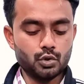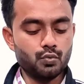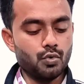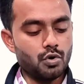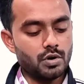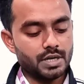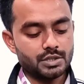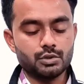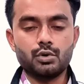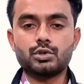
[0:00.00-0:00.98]
तो वो
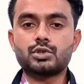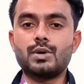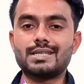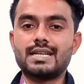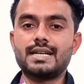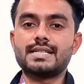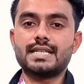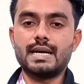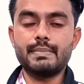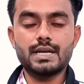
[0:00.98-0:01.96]
इस नोट्स को आसानी
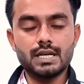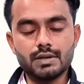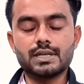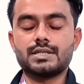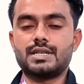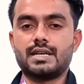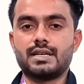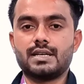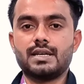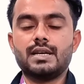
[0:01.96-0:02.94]
से यहाँ पे कवर कर
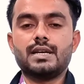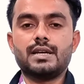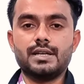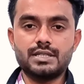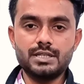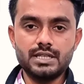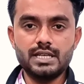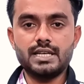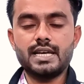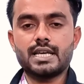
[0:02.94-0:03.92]
जाएंगे रीज़न
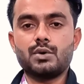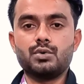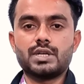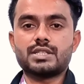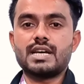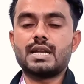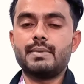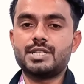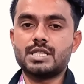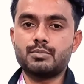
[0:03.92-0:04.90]
यही है कि उनके सारे
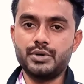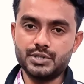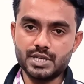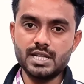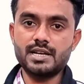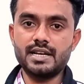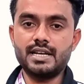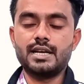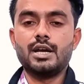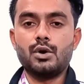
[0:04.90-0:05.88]
बेसिक पॉइंट्स क्लियर
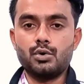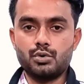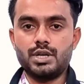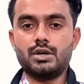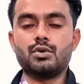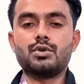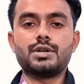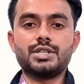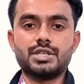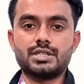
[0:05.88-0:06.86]
हैं उन्होंने और
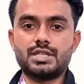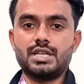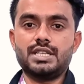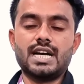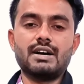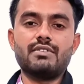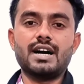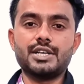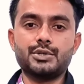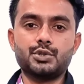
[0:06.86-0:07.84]
टीचर से यहाँ
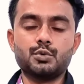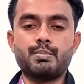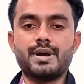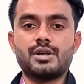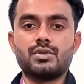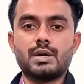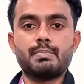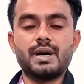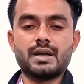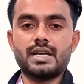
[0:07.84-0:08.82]
वहाँ यूट्यूब पर इधर उधर
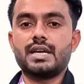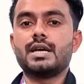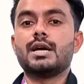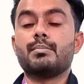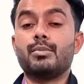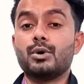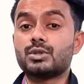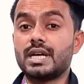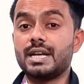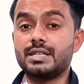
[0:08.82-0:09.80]
पढ़ के
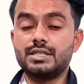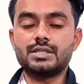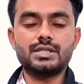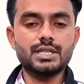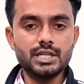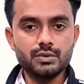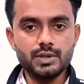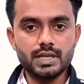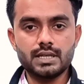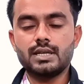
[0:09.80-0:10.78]
बहुत सारी चीज़ें सीखी
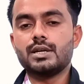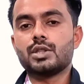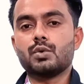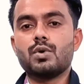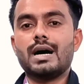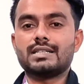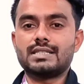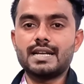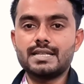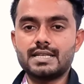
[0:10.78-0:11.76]
हुई हैं तो वो
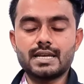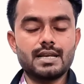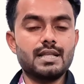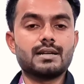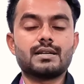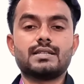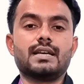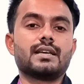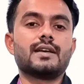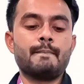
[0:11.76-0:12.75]
आसानी से क्लियर कर
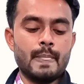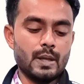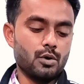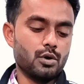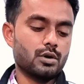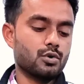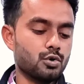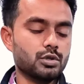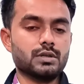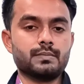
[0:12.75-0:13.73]
जाएंगे और
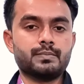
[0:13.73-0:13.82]
खुद